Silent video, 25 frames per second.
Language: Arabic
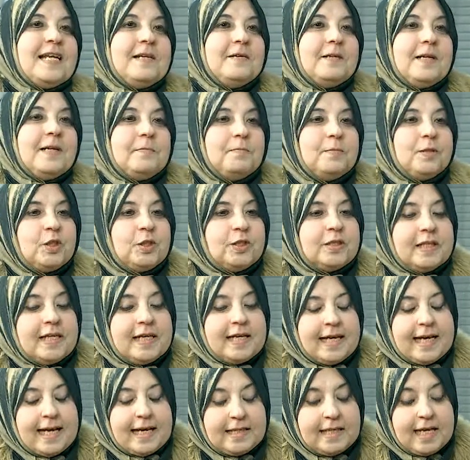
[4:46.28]
مش
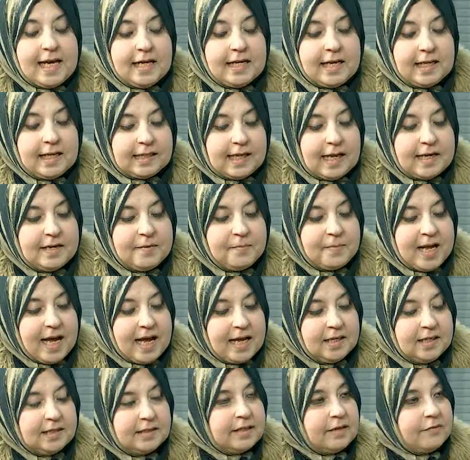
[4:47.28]
يعني احنا اتكلمنا عن
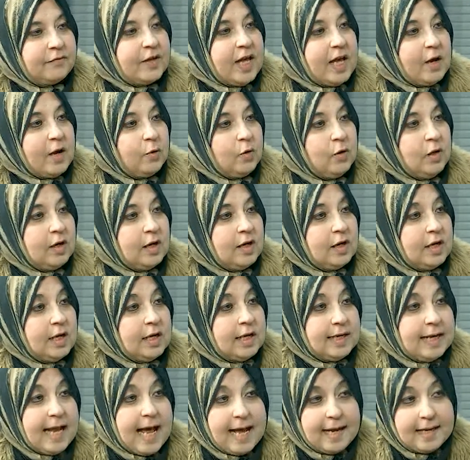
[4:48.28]
التفاؤل
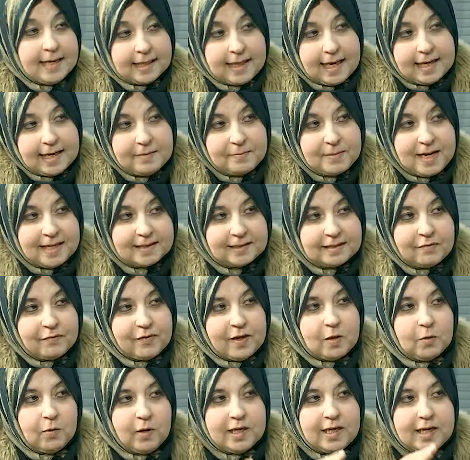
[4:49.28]
لا آه. احنا اتكلمنا على
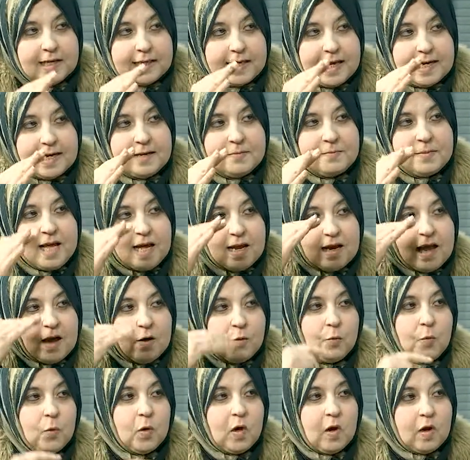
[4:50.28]
التفاؤل احنا اتكلمنا على
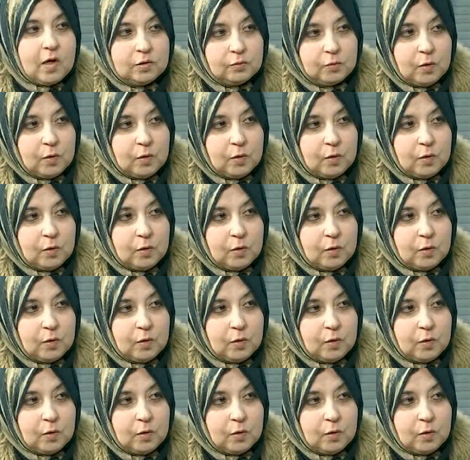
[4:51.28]
اول خطوه